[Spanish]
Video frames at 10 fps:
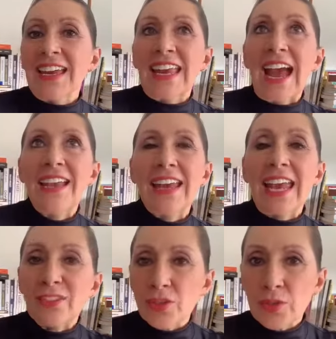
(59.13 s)
que han
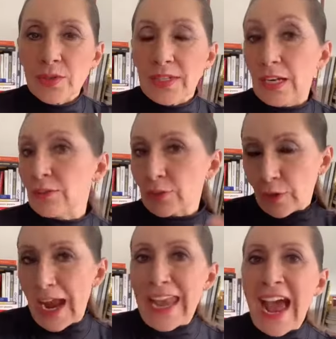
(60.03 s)
hecho que nuestro
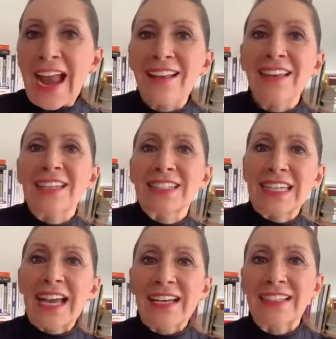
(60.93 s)
canal
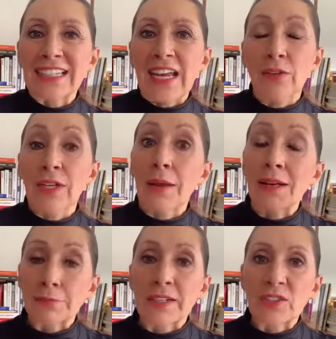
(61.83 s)
siga creciendo y que
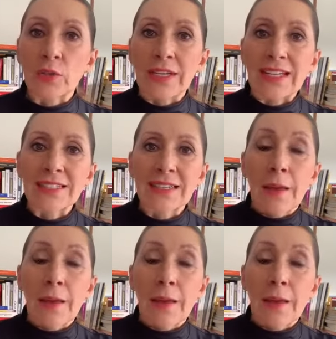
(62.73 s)
más personas